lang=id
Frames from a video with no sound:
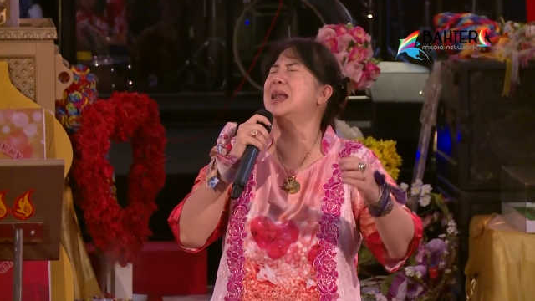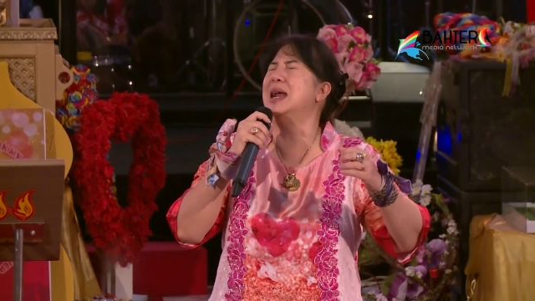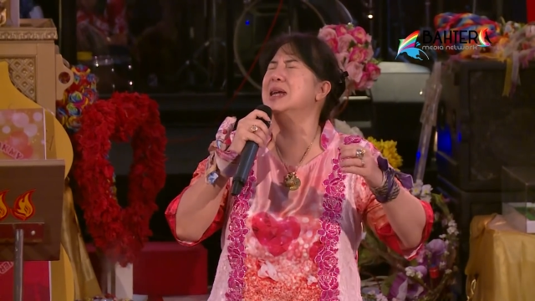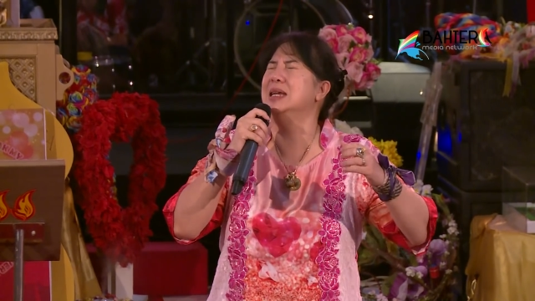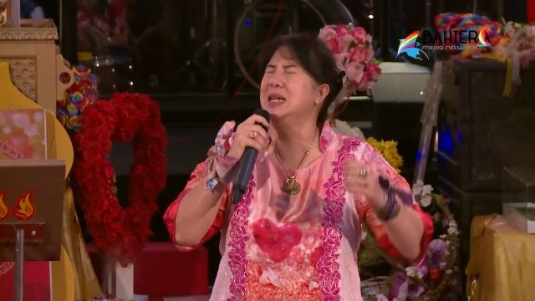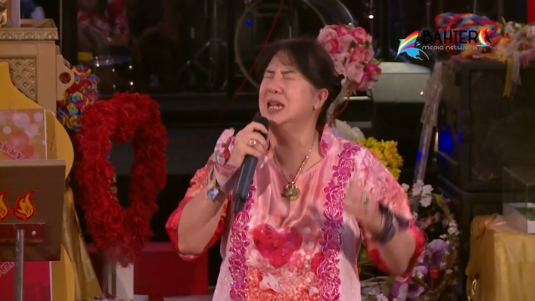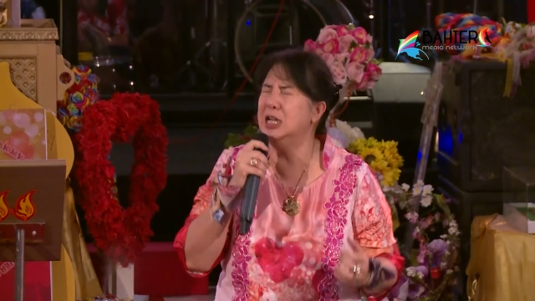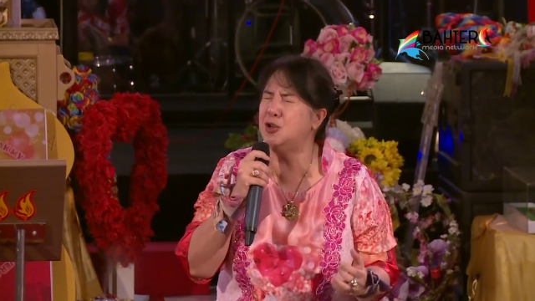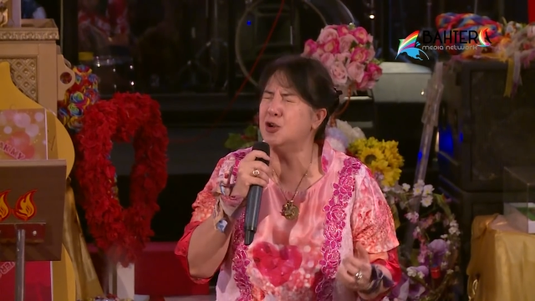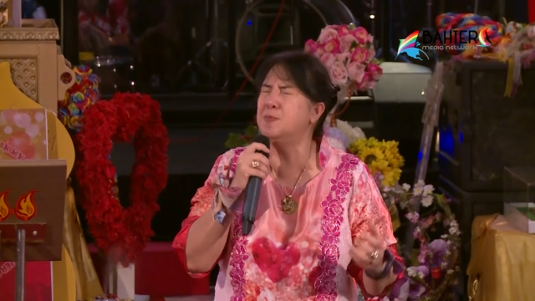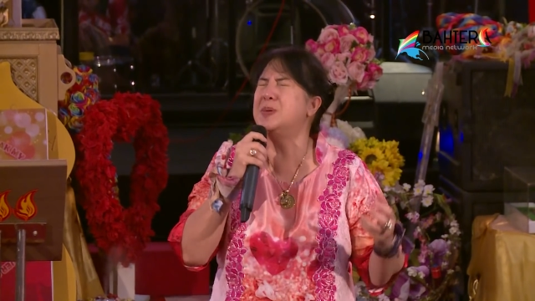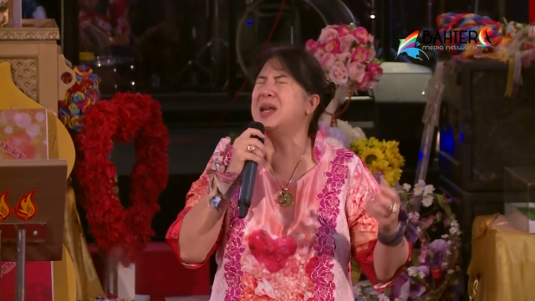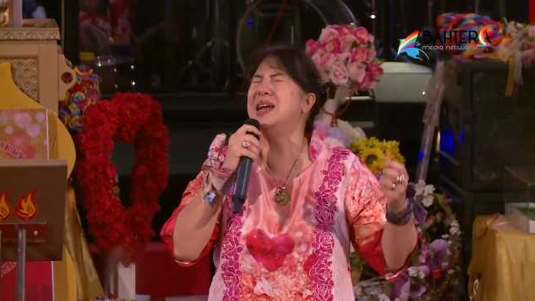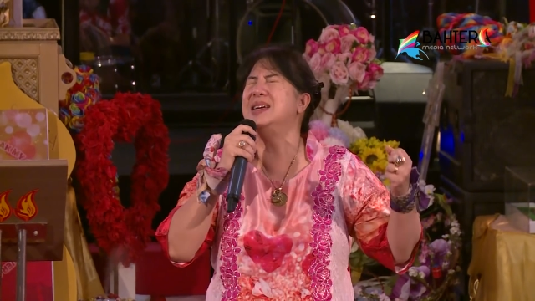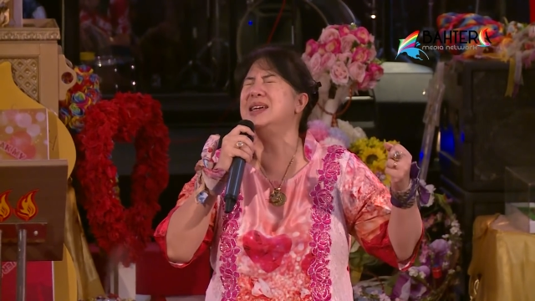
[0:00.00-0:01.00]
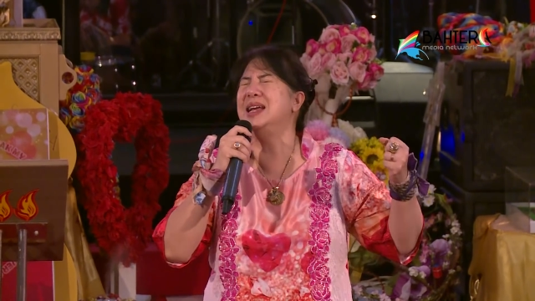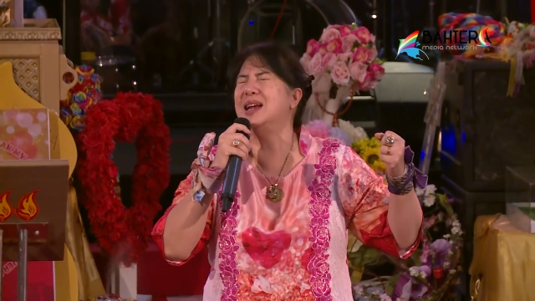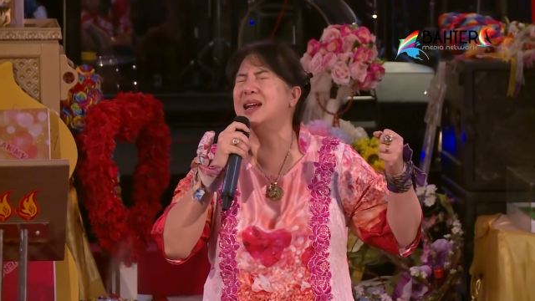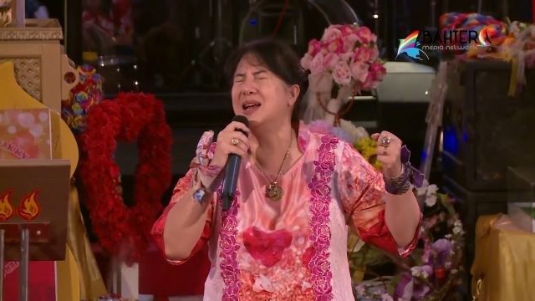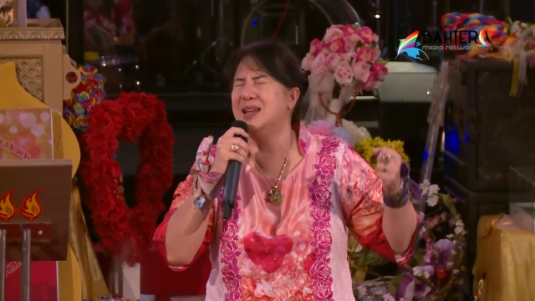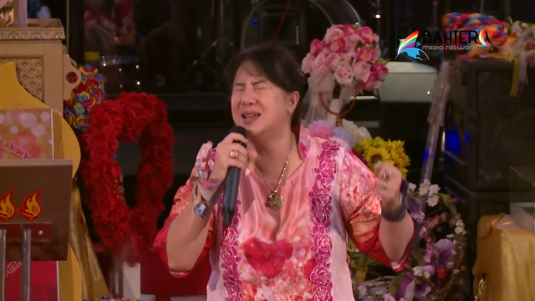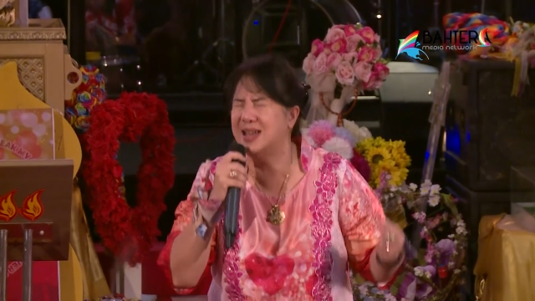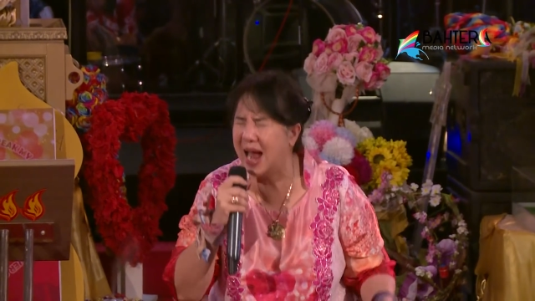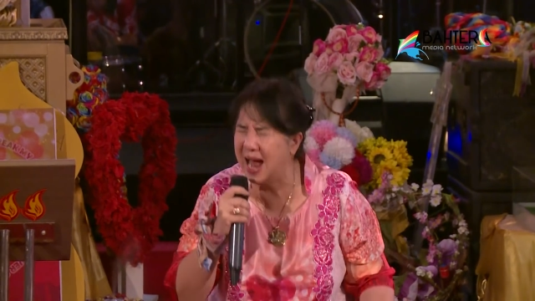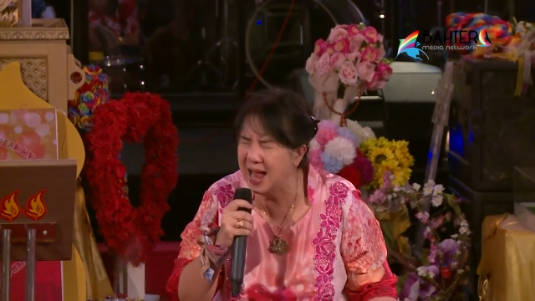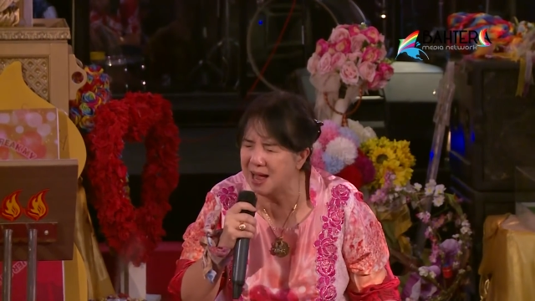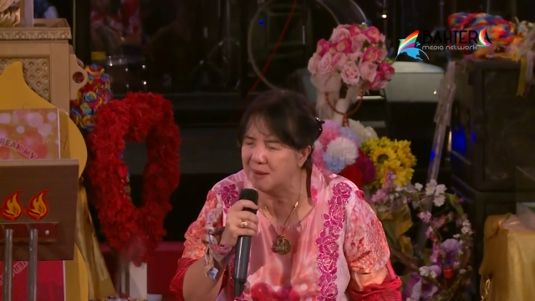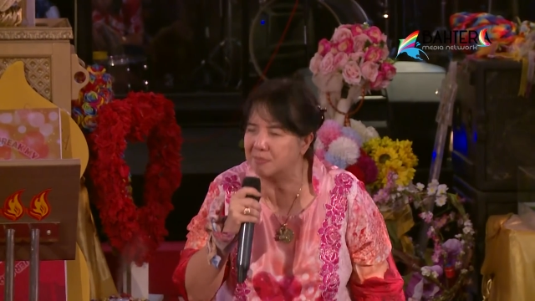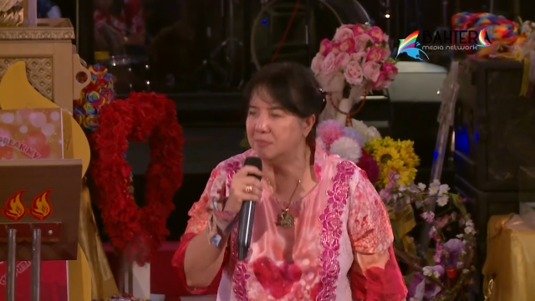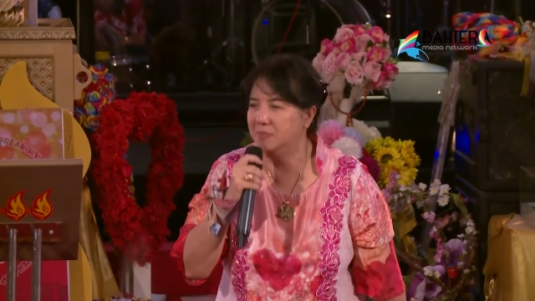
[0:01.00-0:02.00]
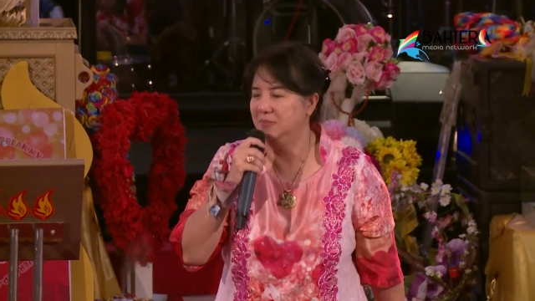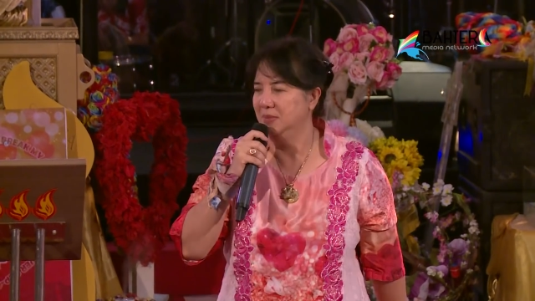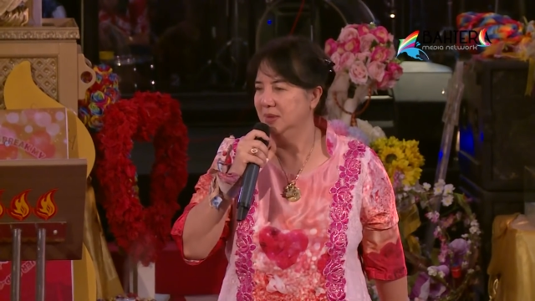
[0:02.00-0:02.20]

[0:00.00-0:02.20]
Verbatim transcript: dan hidup dan direndam